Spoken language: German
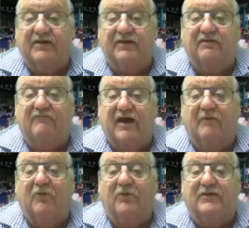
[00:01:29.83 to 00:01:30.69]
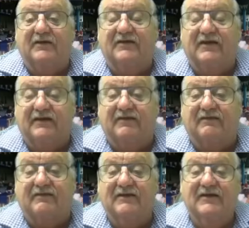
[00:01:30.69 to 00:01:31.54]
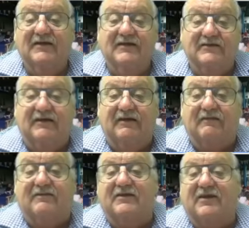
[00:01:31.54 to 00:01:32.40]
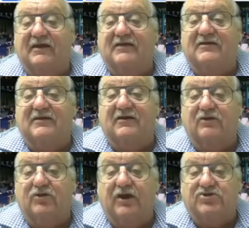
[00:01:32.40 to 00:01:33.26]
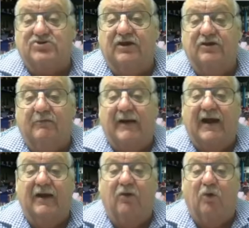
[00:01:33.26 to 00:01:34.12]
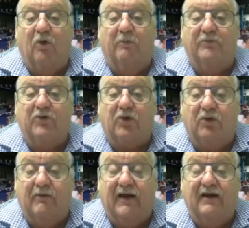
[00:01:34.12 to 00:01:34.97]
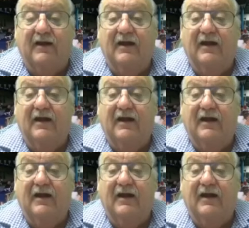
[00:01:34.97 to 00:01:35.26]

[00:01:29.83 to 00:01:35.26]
Diese Werbung, die hier ist, die ist nicht richtig und da steht normal oben drüber